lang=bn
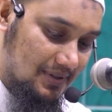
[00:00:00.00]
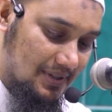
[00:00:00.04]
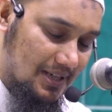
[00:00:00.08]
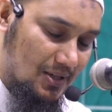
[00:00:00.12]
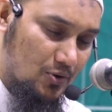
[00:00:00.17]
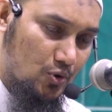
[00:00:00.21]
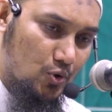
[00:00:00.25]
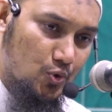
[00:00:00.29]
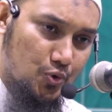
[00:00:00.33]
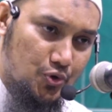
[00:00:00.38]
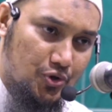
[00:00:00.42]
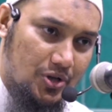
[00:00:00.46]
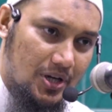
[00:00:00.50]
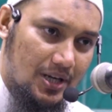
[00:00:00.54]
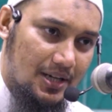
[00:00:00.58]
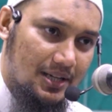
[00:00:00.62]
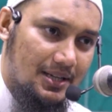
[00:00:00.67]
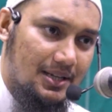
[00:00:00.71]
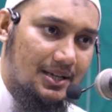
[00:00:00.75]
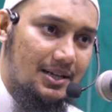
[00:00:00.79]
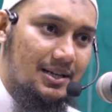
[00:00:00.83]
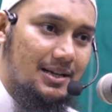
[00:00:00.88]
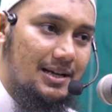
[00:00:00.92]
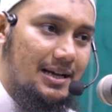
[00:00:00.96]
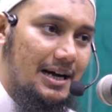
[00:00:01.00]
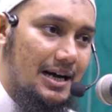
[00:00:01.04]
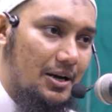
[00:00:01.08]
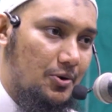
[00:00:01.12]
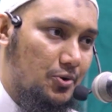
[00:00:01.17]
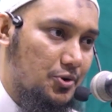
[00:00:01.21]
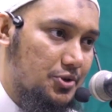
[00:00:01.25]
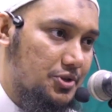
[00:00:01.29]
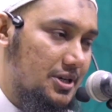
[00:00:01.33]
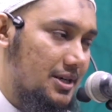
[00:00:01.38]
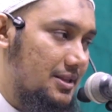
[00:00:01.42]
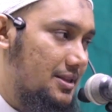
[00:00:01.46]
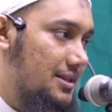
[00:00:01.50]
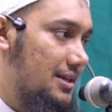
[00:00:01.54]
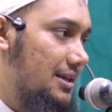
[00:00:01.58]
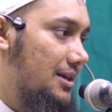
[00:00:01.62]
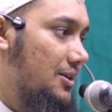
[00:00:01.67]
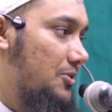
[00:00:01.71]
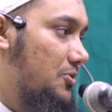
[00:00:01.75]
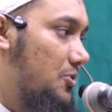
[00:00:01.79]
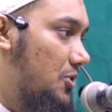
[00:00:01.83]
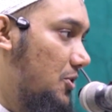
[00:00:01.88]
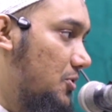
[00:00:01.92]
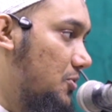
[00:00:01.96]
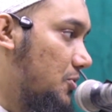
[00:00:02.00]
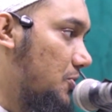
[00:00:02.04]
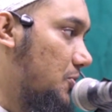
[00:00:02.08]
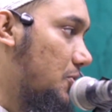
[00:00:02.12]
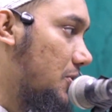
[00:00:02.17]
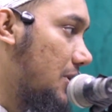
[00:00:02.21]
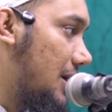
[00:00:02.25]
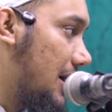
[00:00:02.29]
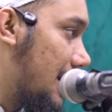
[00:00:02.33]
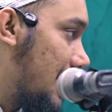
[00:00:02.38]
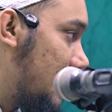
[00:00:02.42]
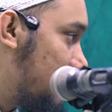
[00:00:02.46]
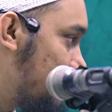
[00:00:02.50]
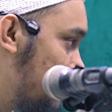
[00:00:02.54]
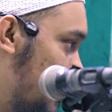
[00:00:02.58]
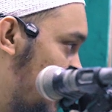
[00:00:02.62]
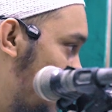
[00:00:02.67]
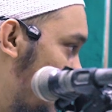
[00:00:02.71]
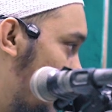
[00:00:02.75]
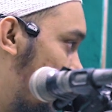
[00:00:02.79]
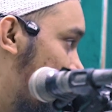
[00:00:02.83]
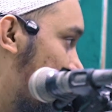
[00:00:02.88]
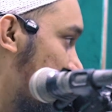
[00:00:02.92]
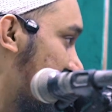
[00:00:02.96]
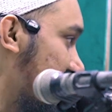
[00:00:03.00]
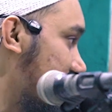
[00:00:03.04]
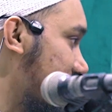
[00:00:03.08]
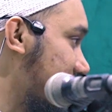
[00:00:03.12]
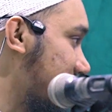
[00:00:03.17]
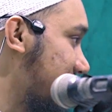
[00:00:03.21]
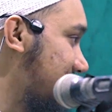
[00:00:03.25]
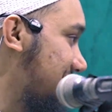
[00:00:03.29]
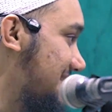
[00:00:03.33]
তার অনুসারীদের কারো সাথে কখনো খারাপ ব্যবহার করতেন